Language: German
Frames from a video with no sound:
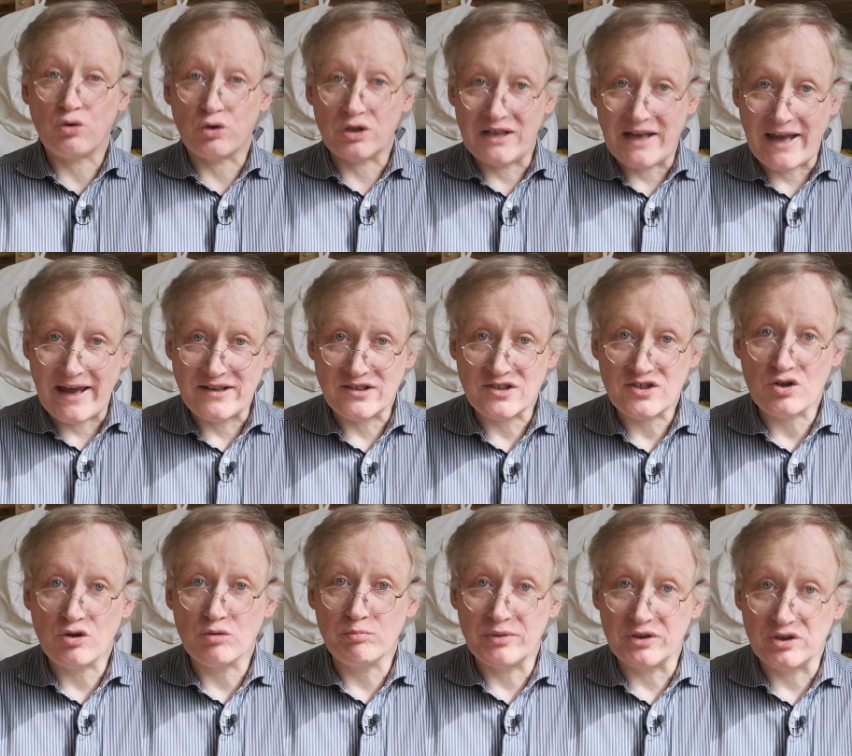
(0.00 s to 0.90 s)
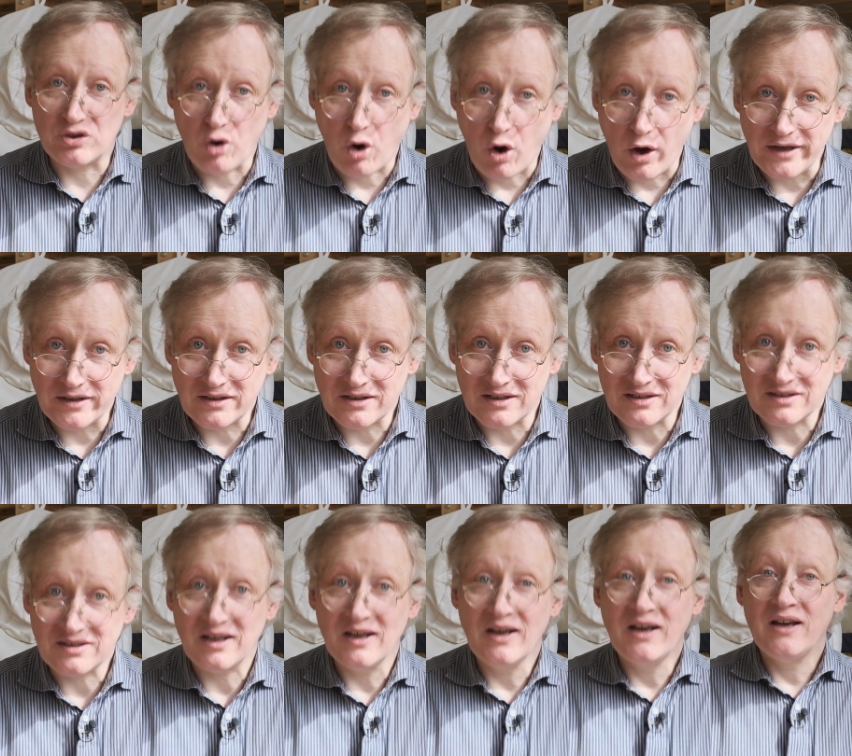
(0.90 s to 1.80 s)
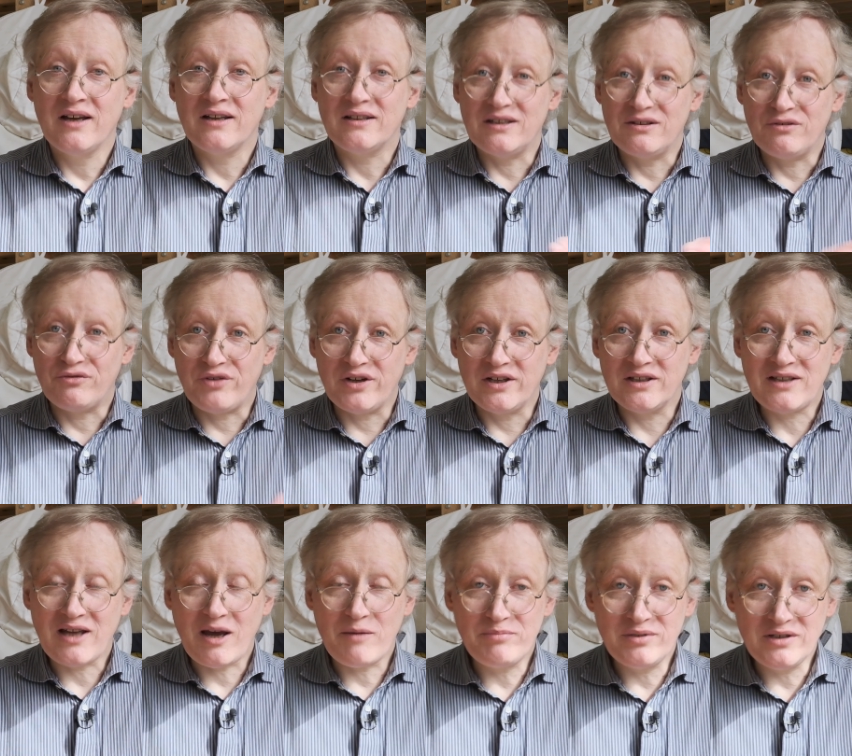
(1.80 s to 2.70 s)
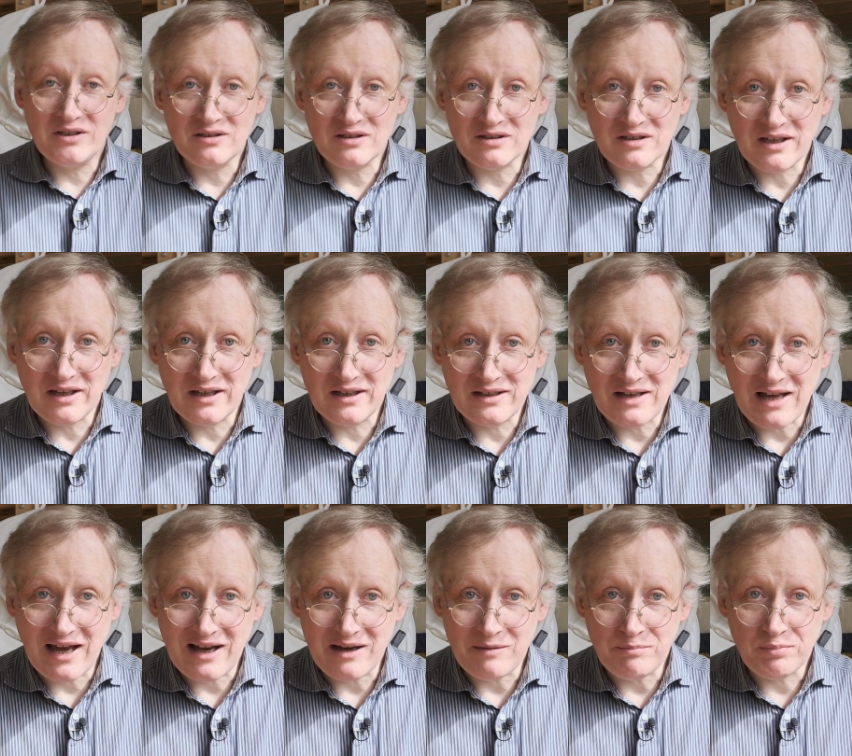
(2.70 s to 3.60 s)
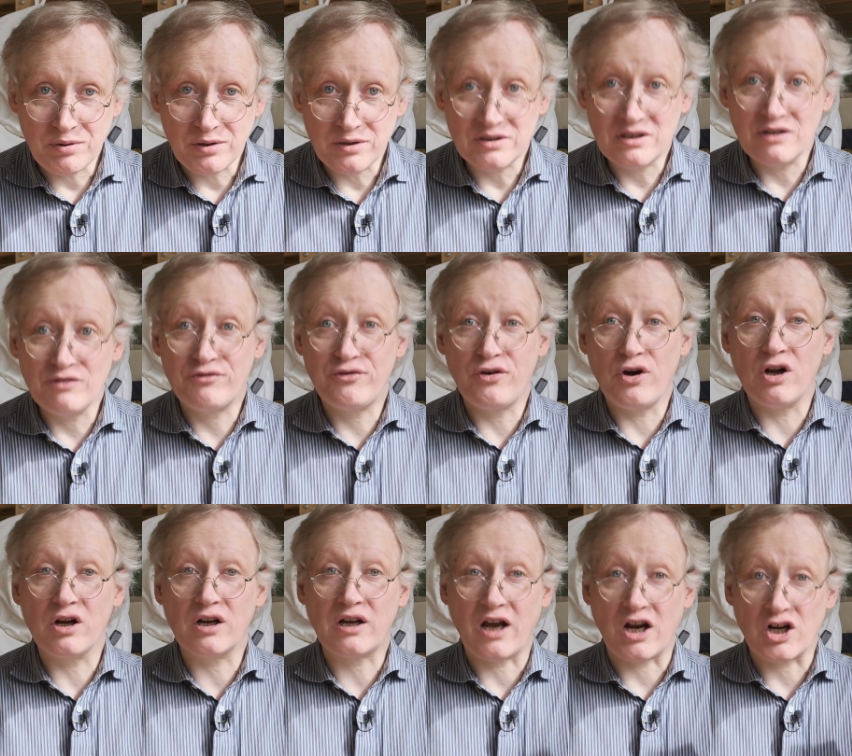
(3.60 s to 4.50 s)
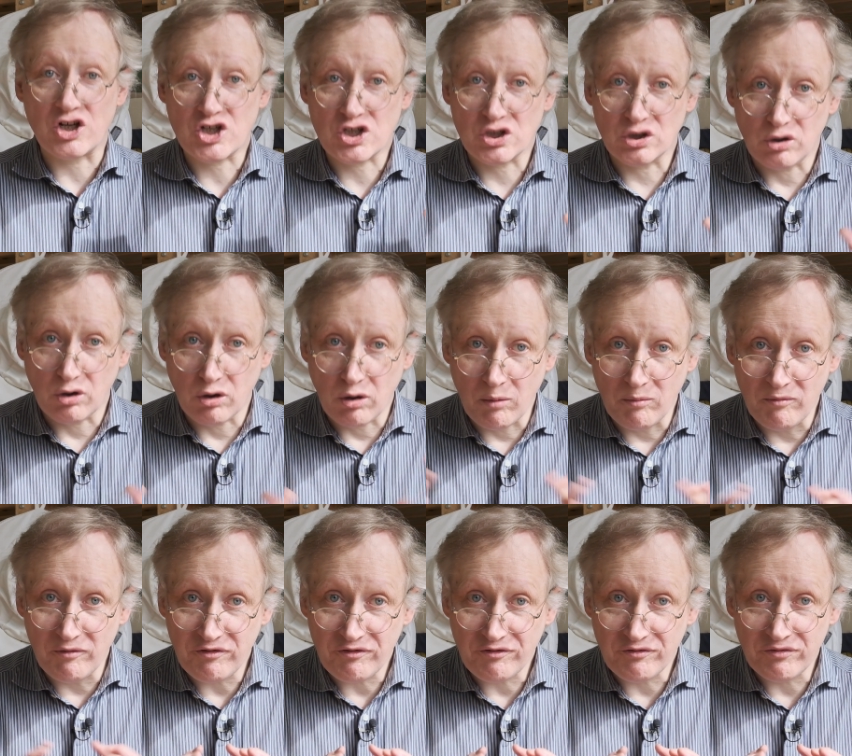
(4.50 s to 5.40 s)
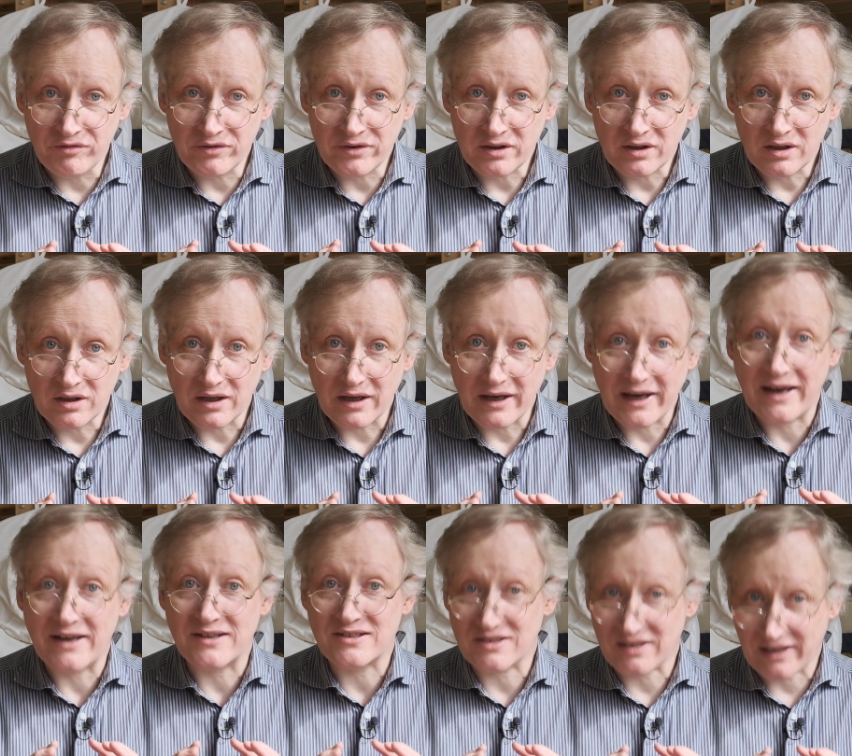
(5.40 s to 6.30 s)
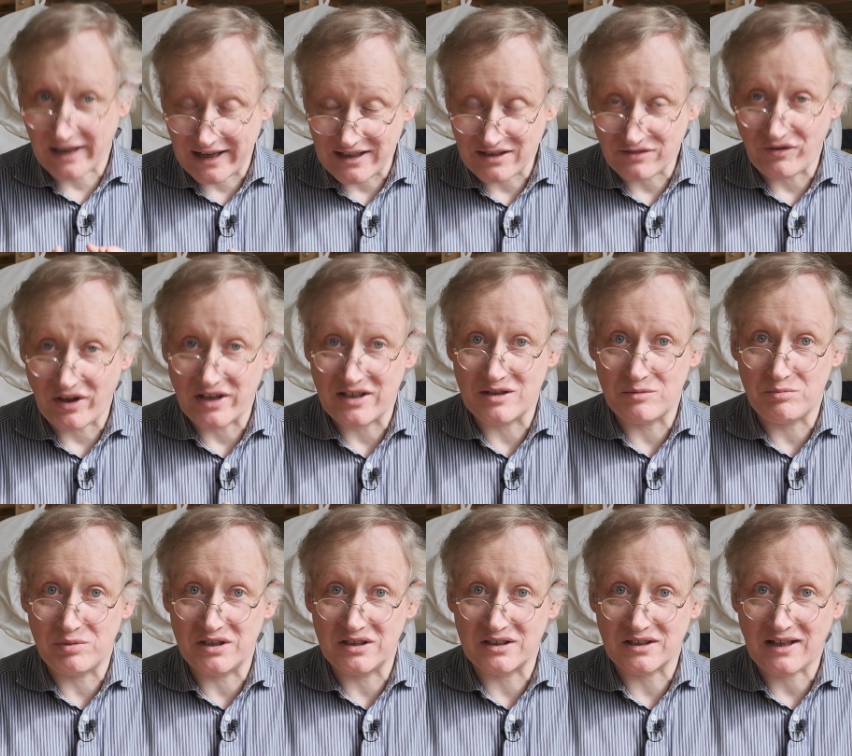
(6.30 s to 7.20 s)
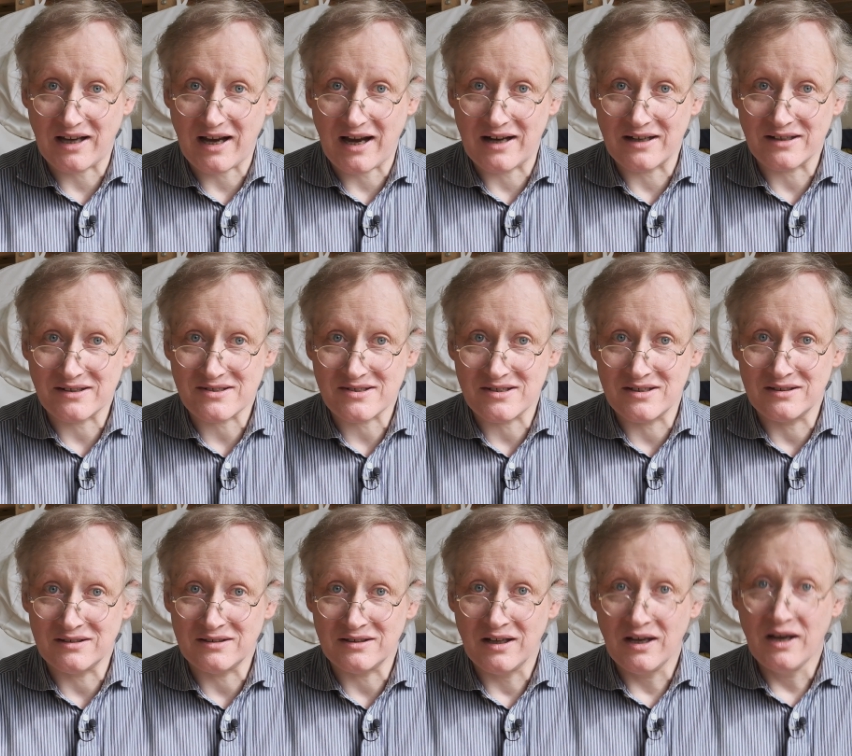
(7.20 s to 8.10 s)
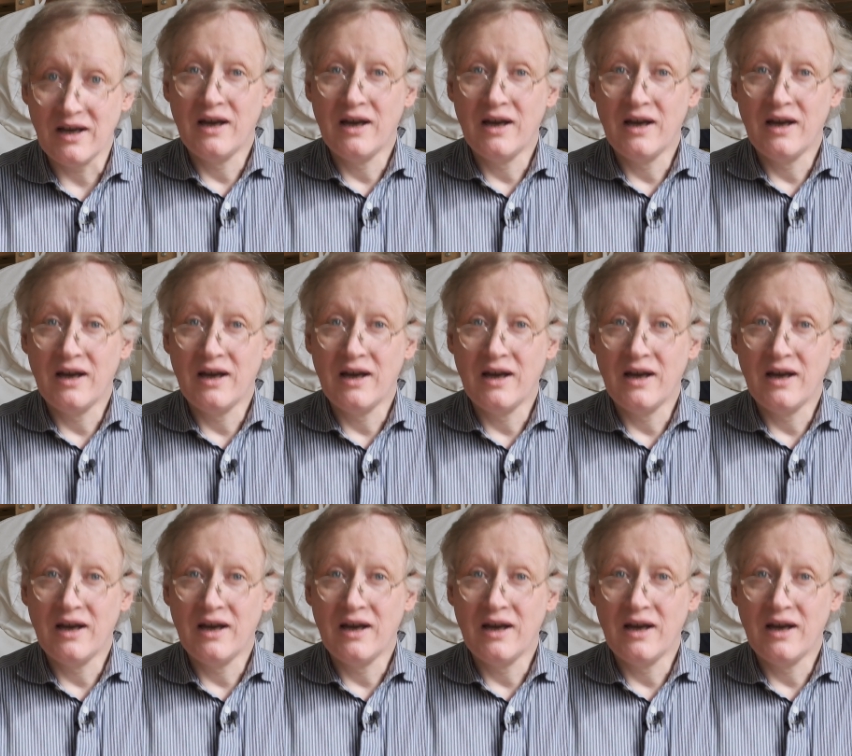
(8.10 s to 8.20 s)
Durchlenzung bedeutet, die Winterbienen gehen ab, die Völker schrumpfen, Erst recht, wenn die Bienen krank sind.